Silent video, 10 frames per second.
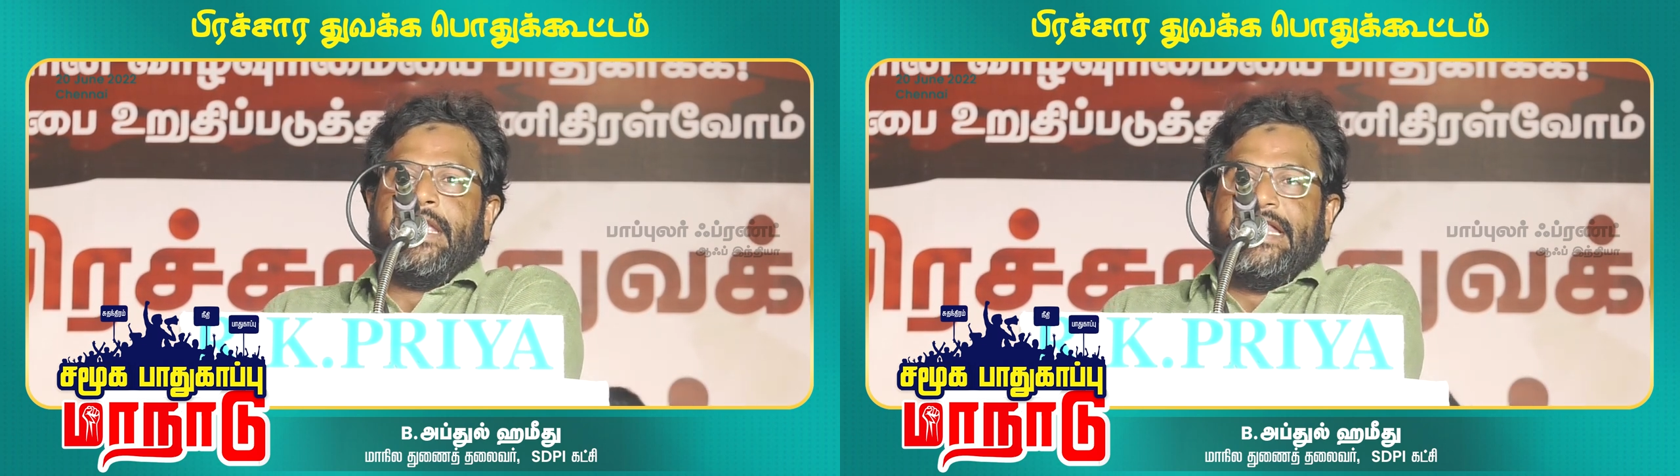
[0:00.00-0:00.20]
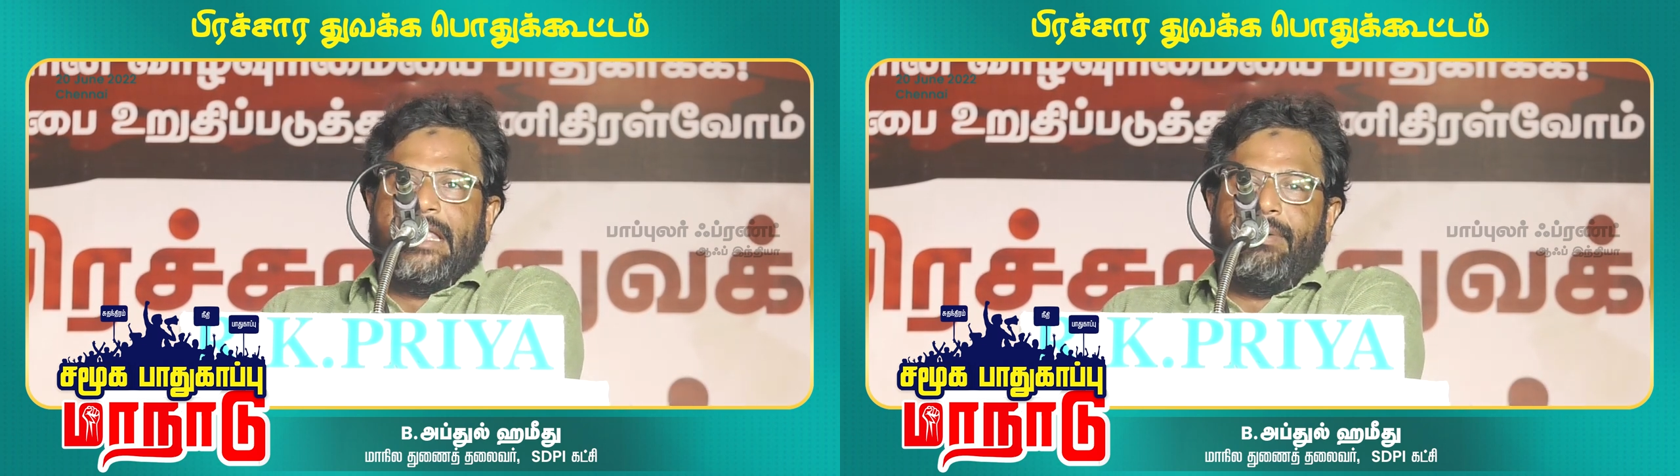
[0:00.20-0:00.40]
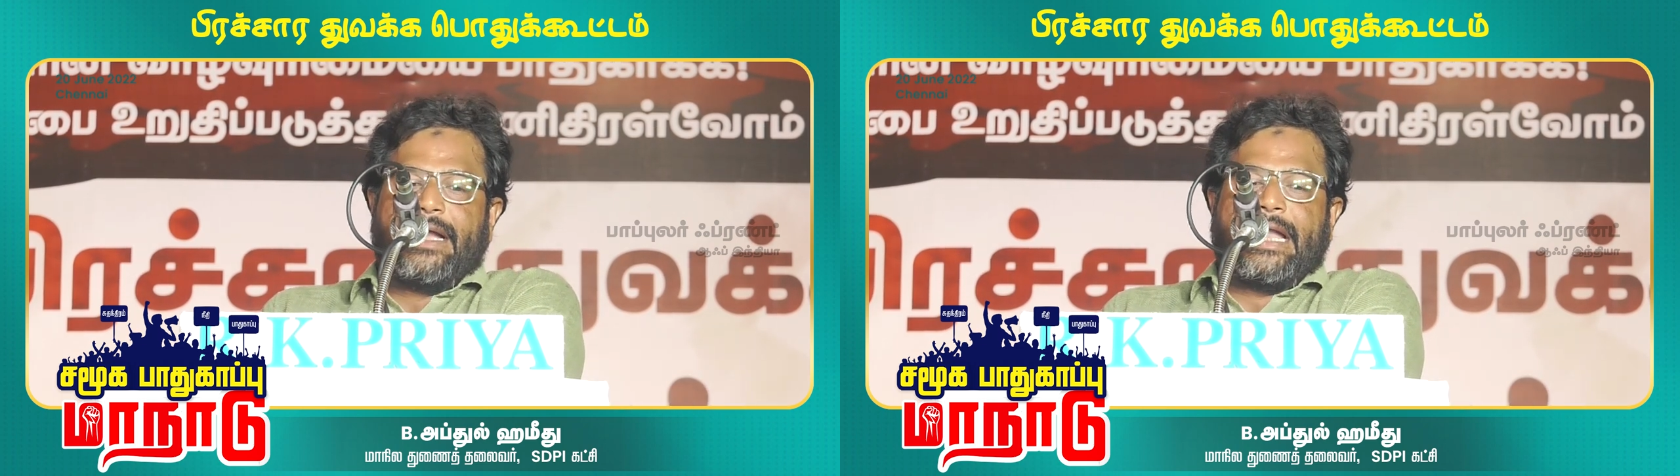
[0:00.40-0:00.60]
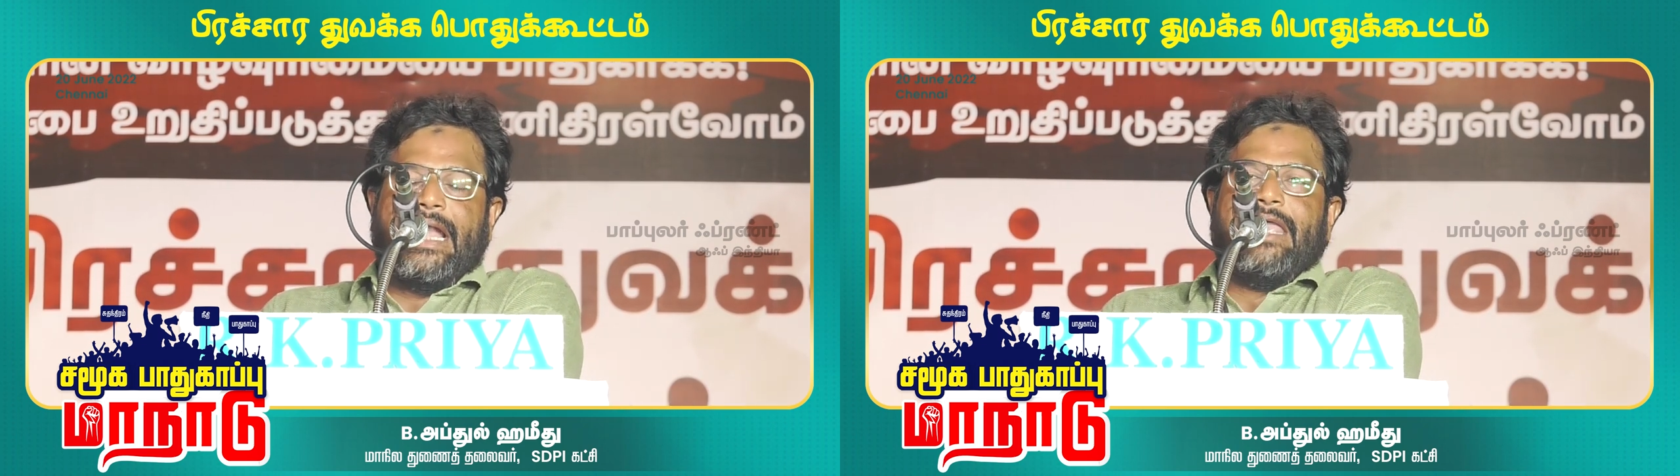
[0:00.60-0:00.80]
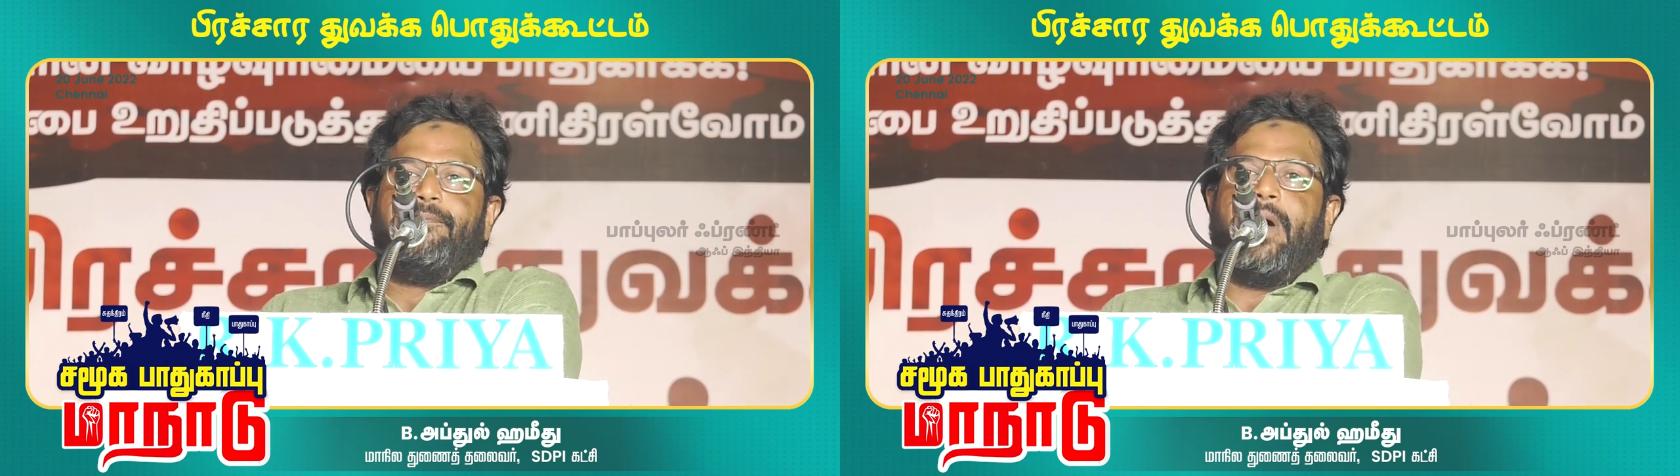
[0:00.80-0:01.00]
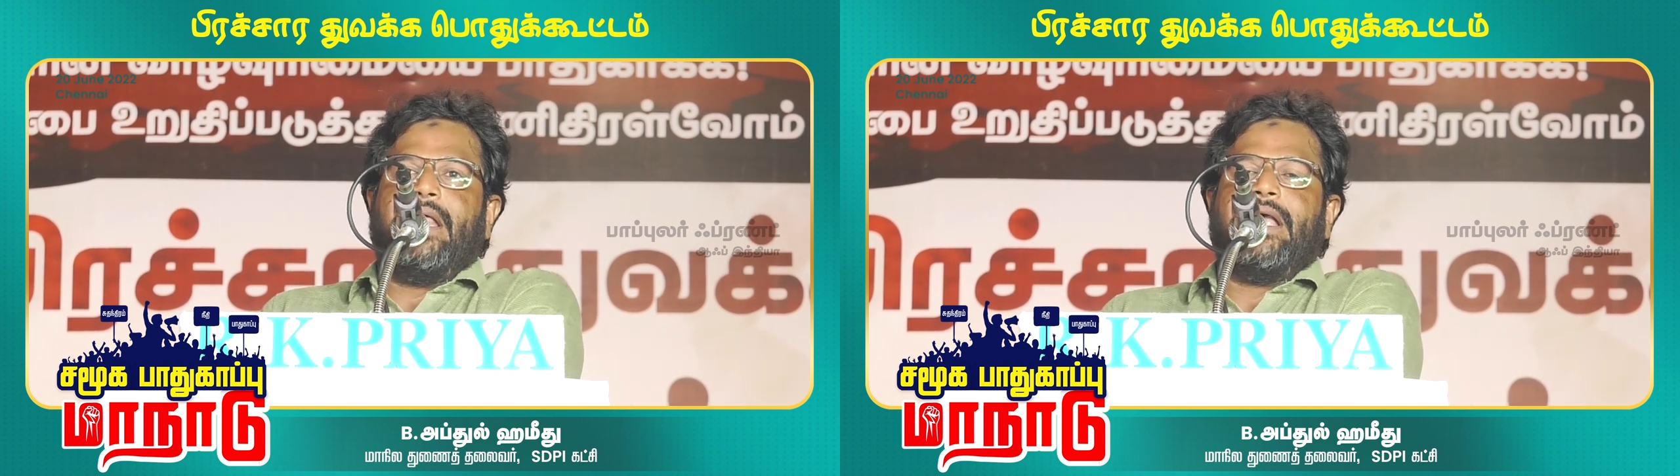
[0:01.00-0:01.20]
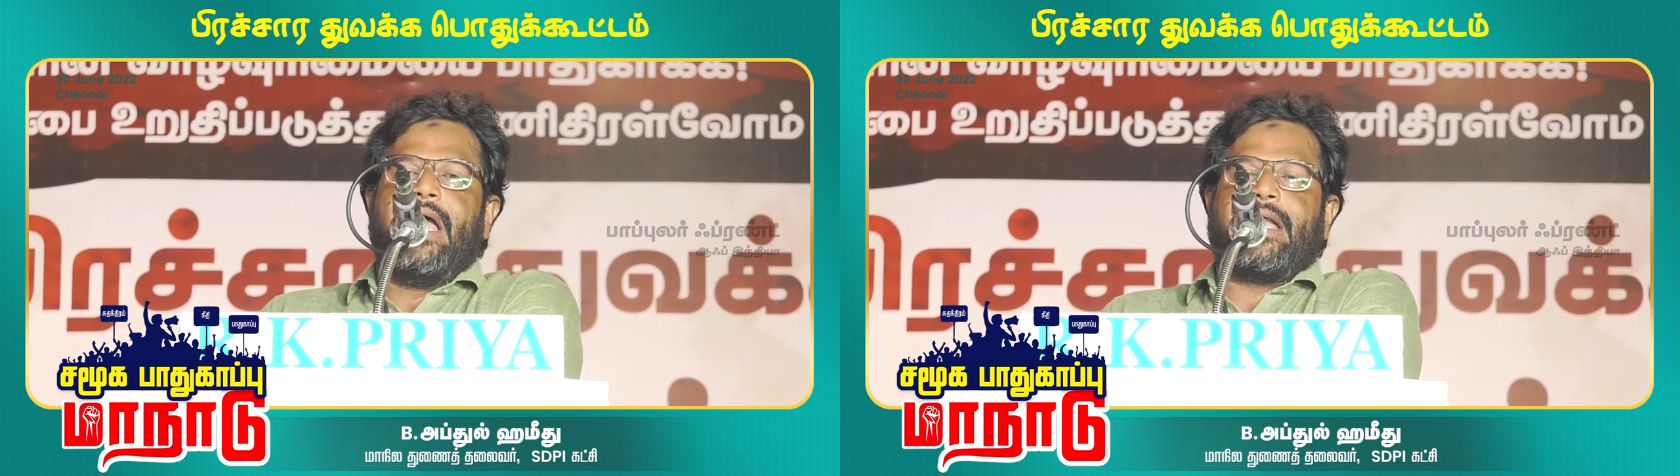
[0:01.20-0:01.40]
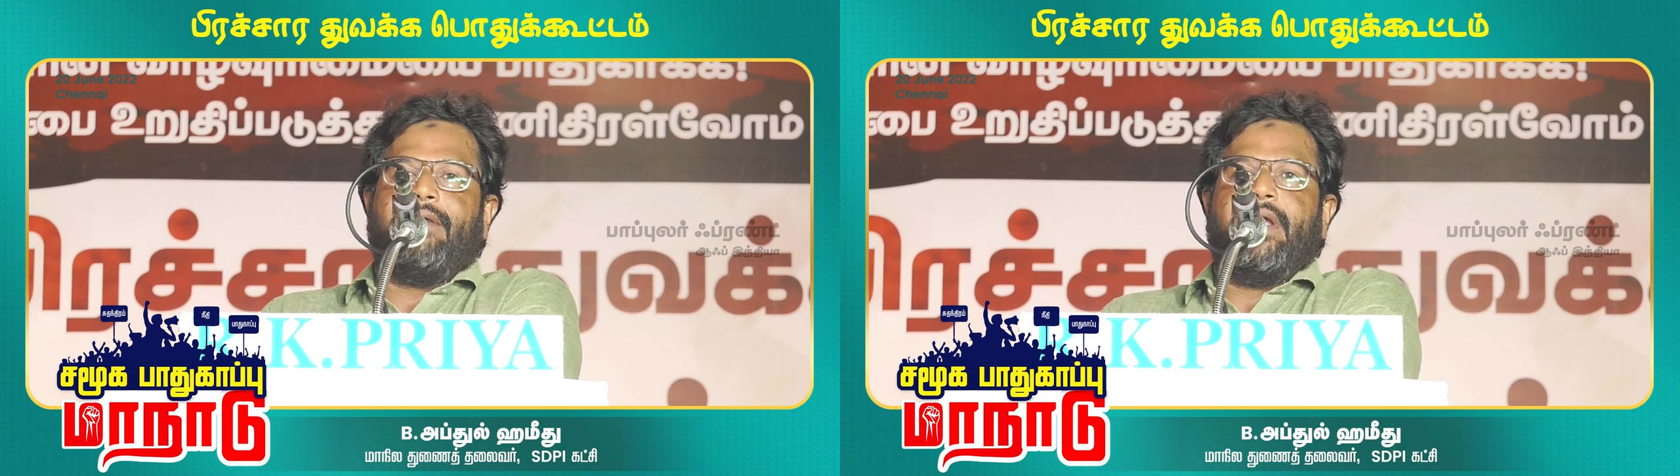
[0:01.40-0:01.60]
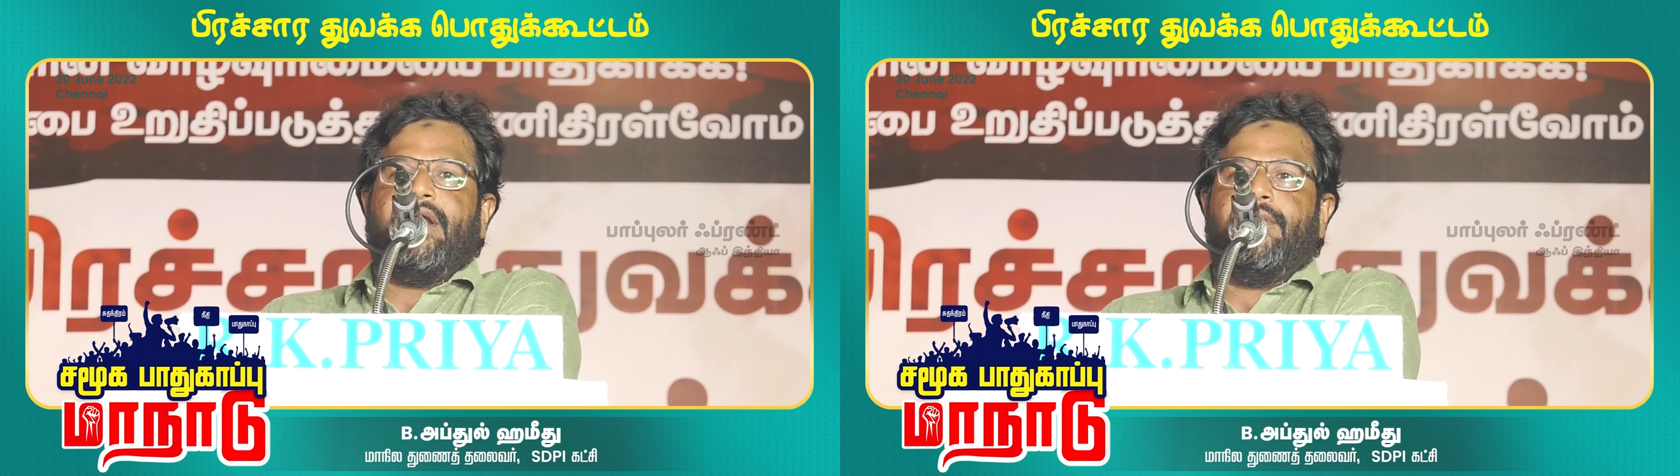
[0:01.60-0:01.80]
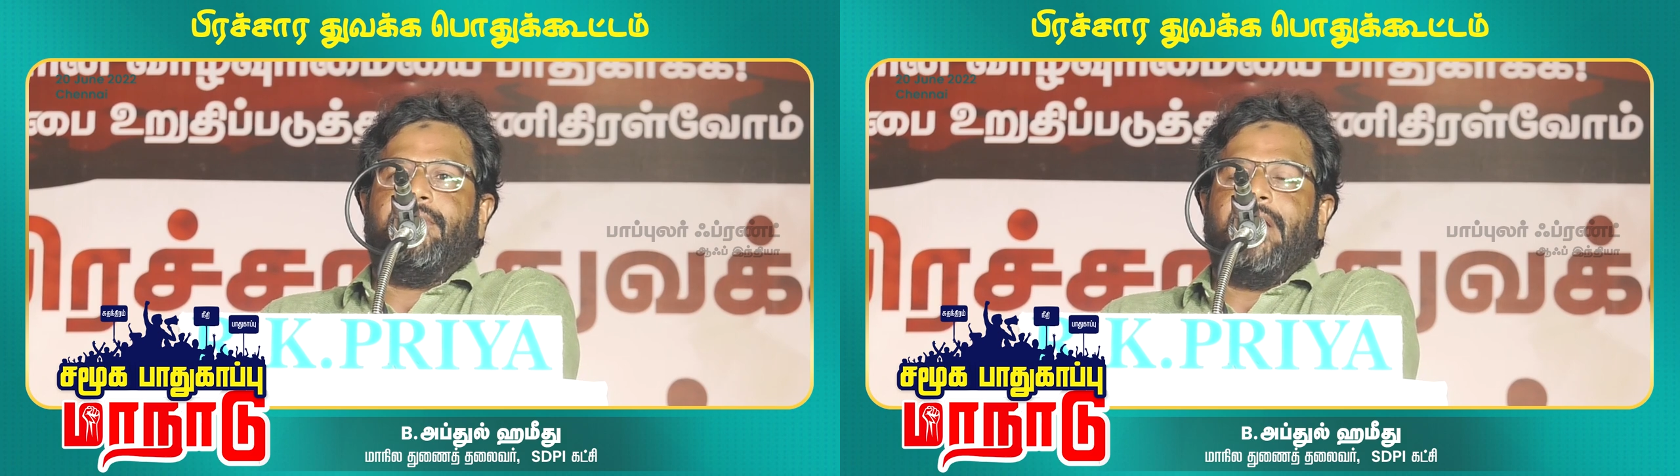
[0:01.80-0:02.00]
இந்த மக்களை பாதுகாக்க
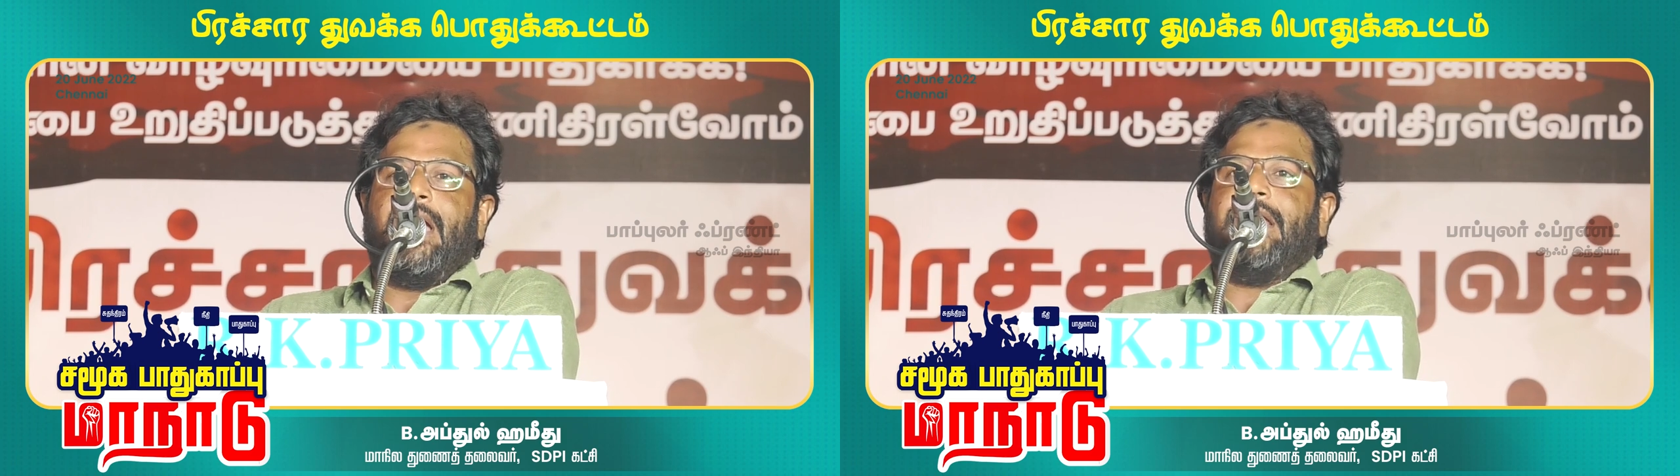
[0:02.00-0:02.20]
வேண்டும்